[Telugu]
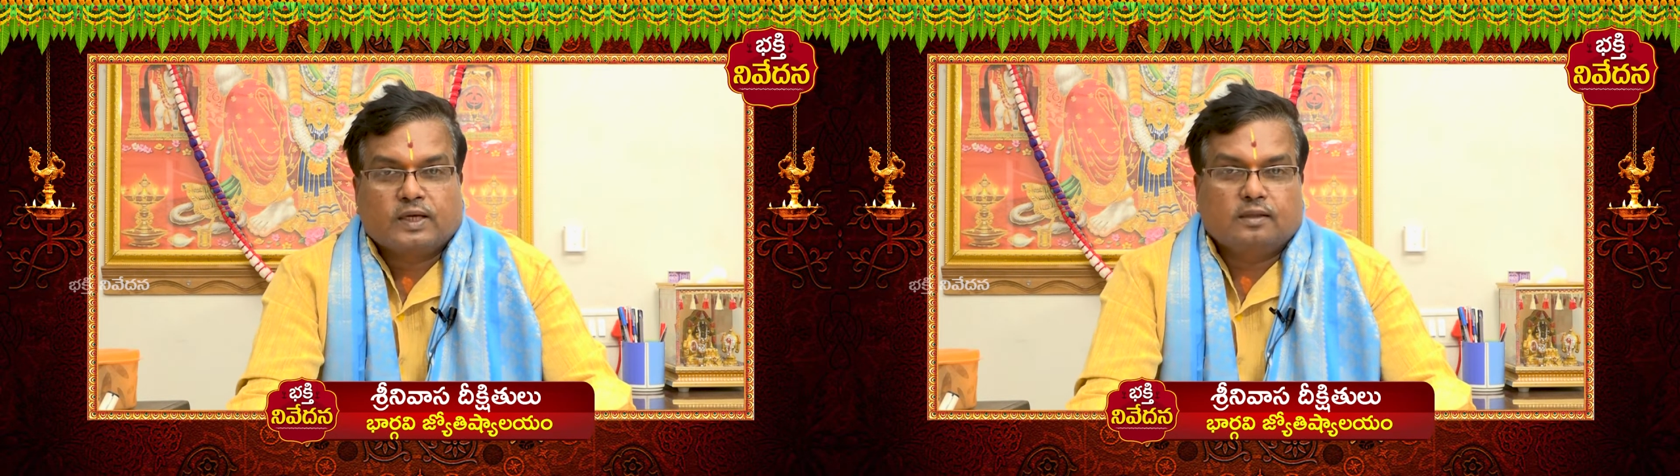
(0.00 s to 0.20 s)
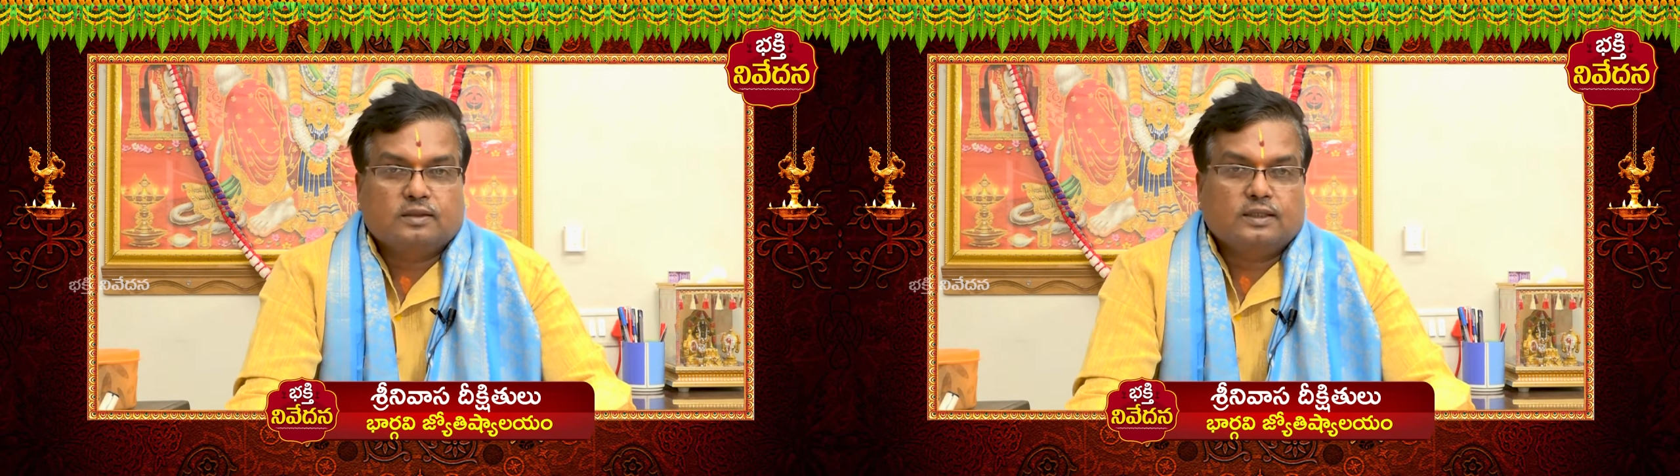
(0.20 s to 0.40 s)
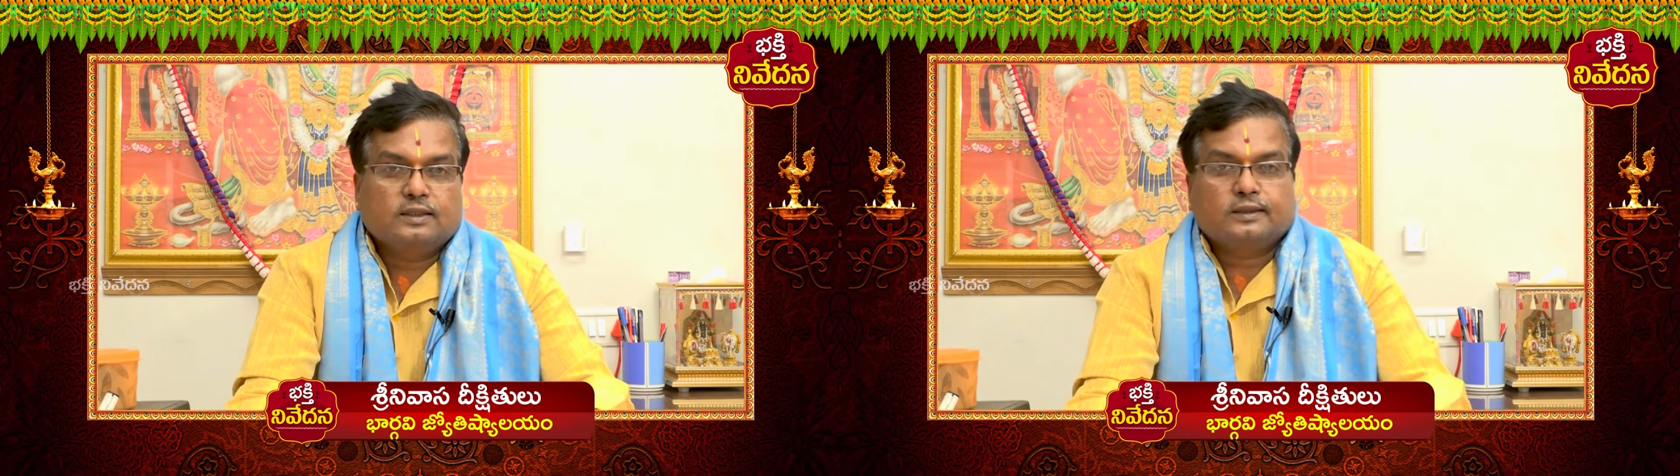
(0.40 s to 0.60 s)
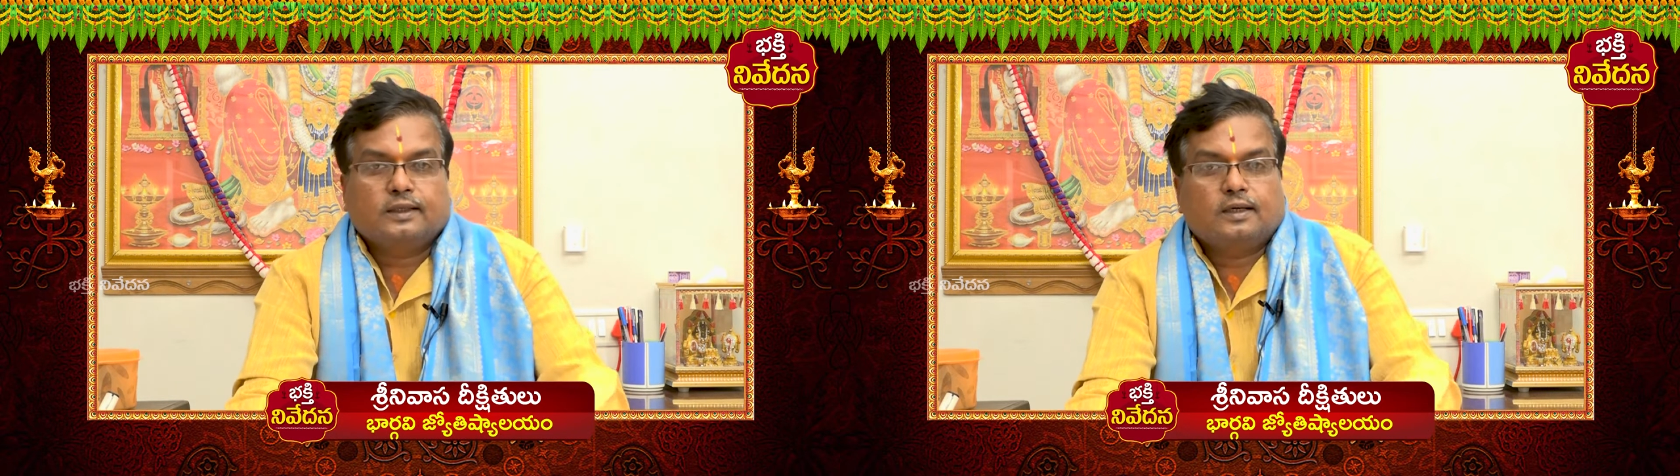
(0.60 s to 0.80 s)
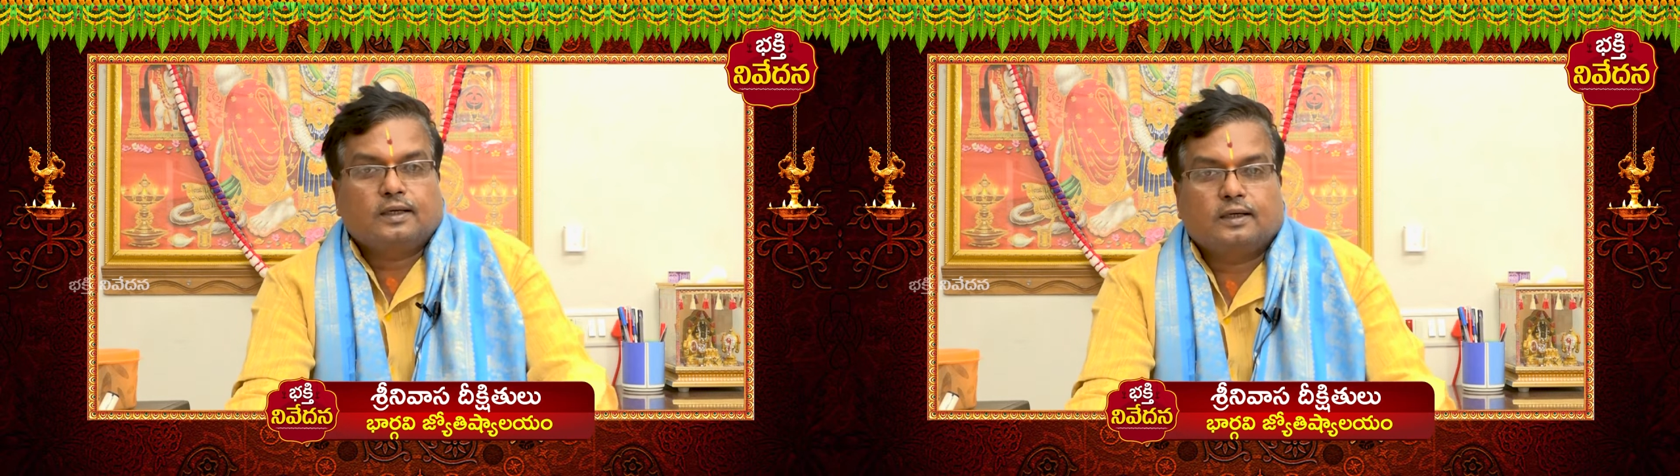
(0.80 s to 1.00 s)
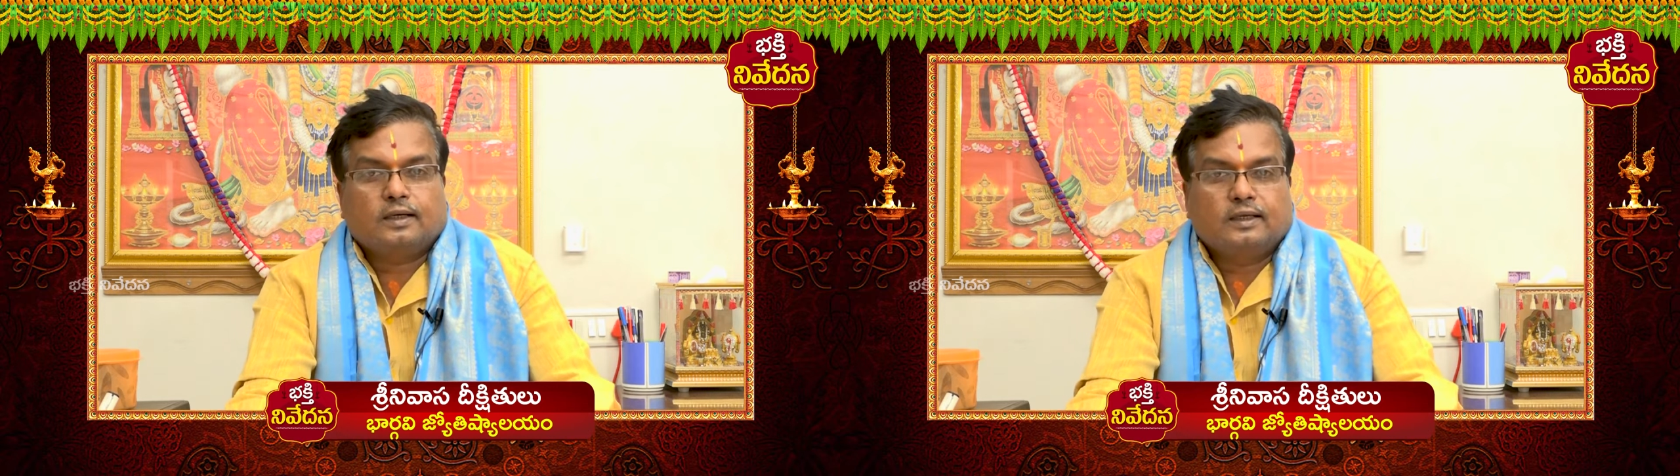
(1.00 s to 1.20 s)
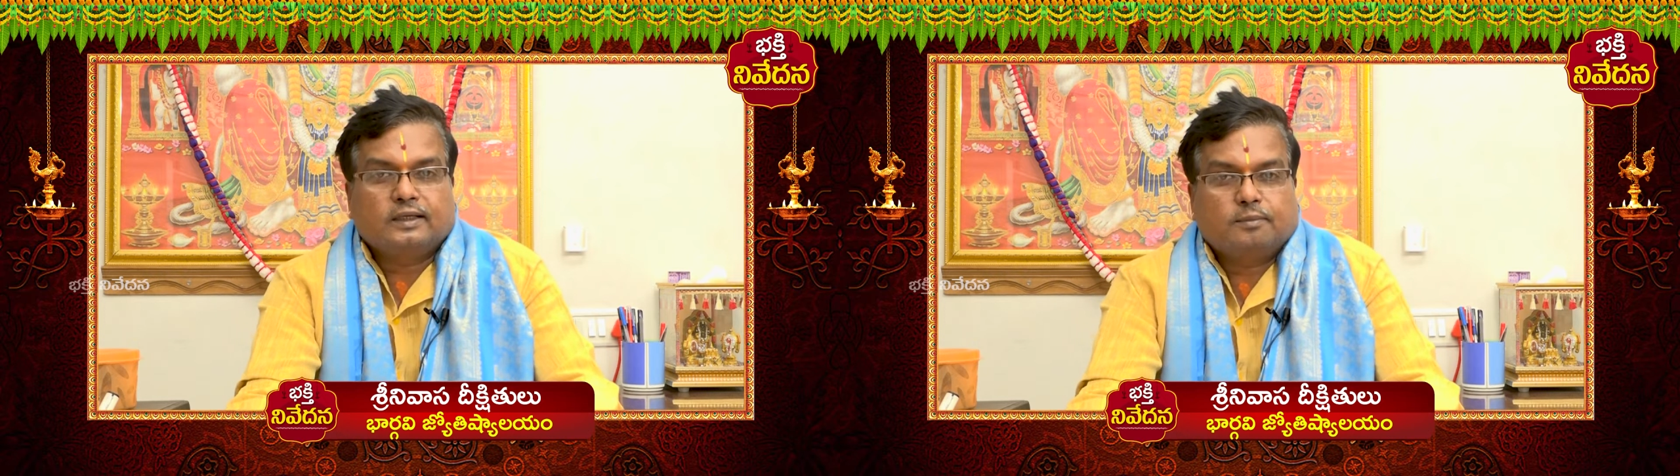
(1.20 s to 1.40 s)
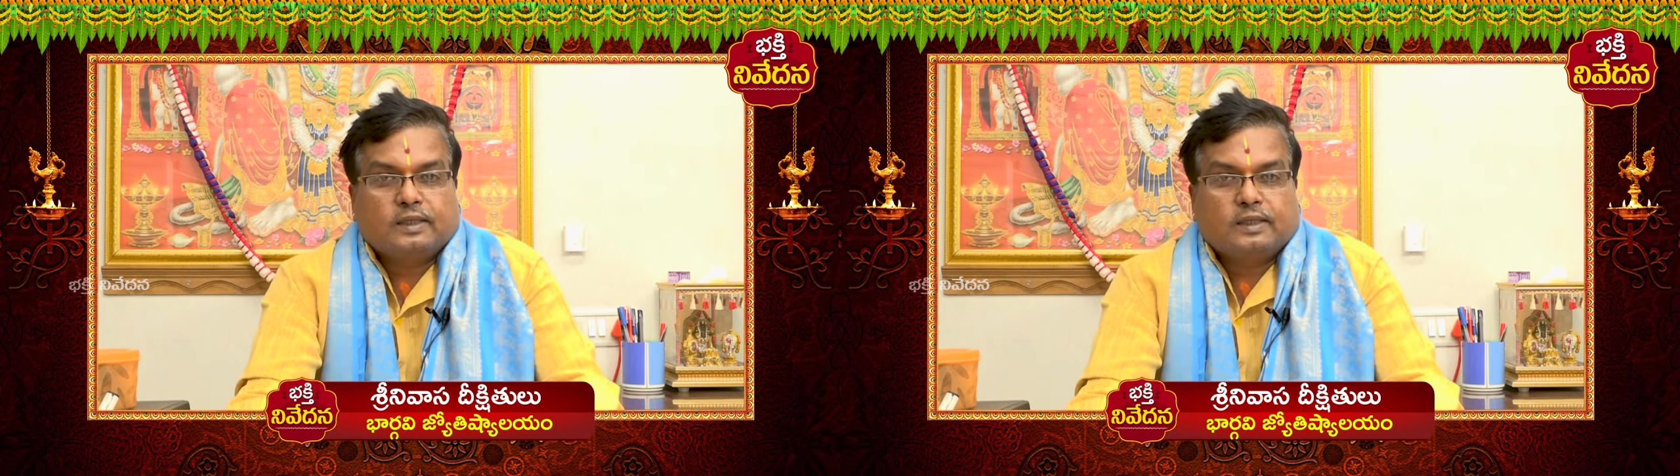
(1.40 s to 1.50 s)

అంతర్గతంగా అంటే